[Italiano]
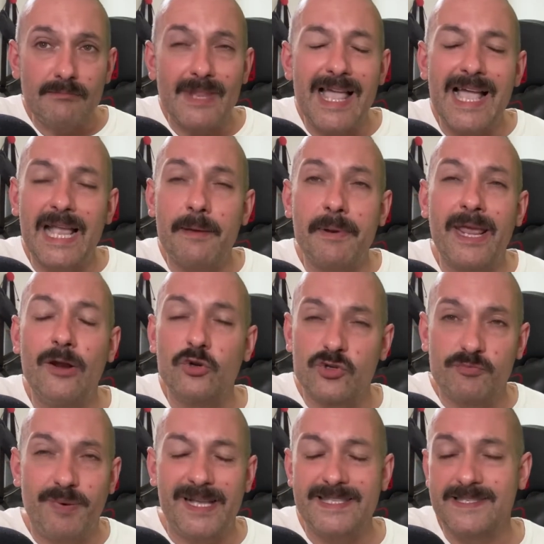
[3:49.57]
anche perché lo
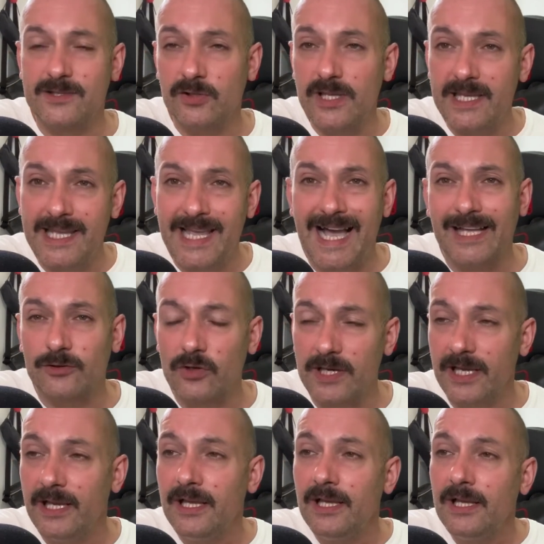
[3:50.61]
spazio
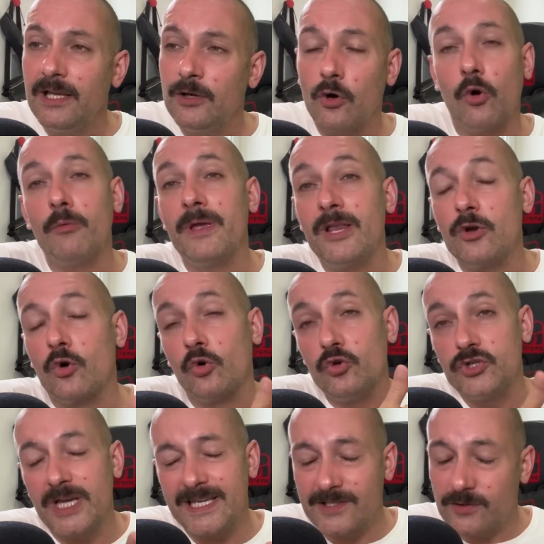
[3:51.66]
dedicatogli o meglio
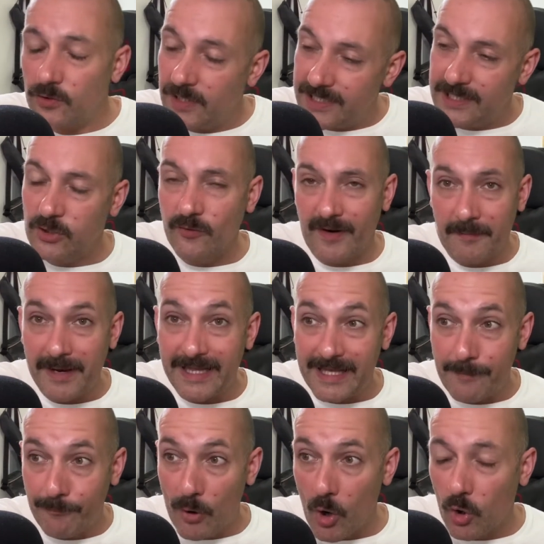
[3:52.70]
concesso gli è stato
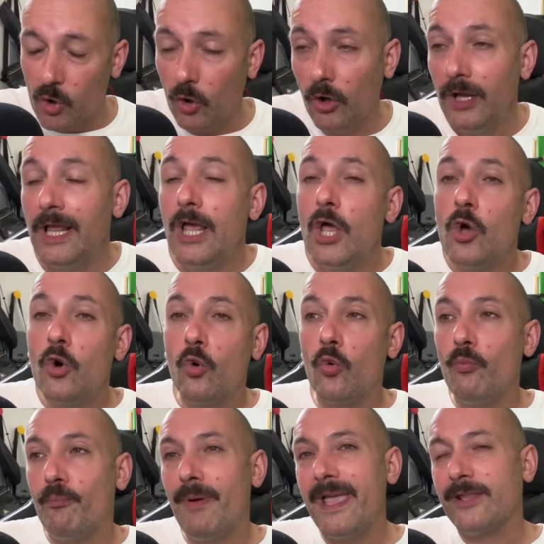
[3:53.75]
veramente poco,
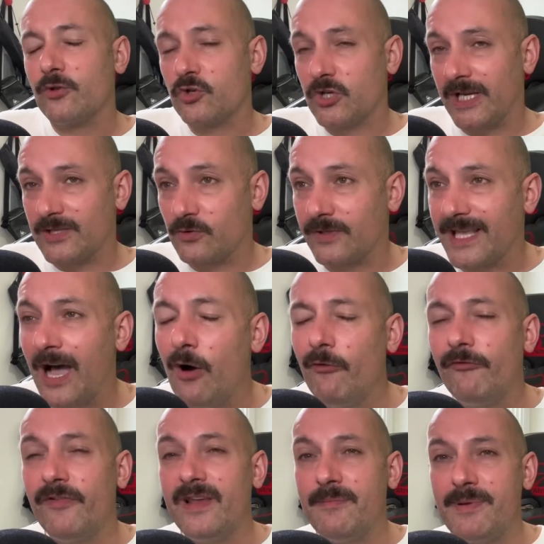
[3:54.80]
un pedo c'è alla sua età,
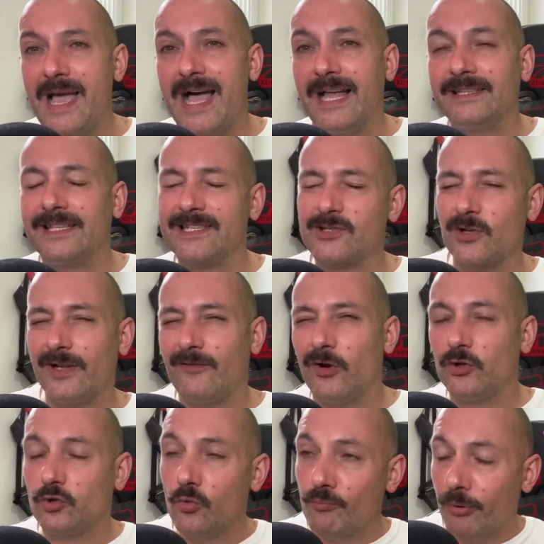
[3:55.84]
un Filippi Anderson a
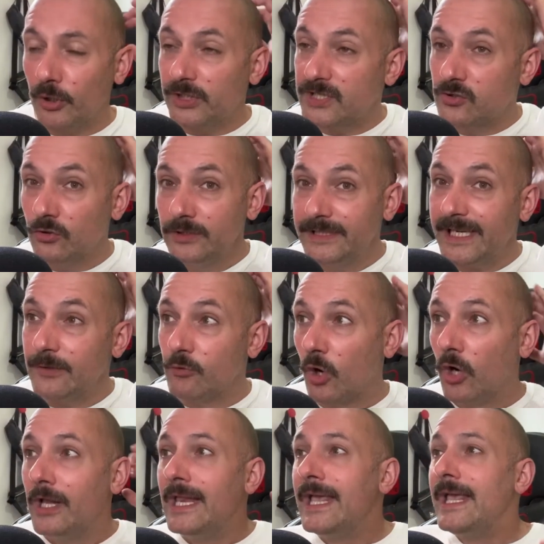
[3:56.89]
volte un po'
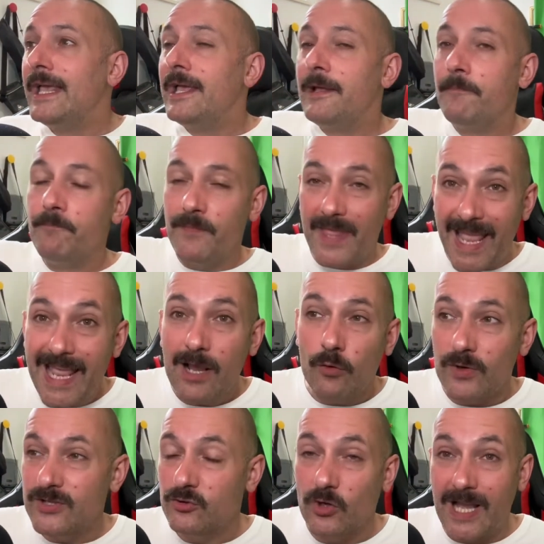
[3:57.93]
discontinuo e in
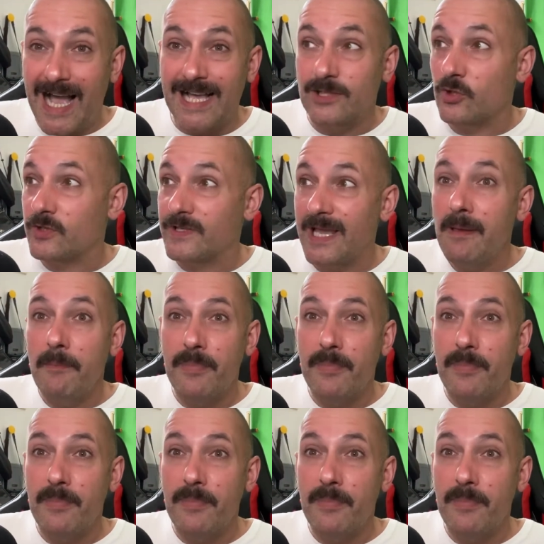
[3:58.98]
questo caso sarebbe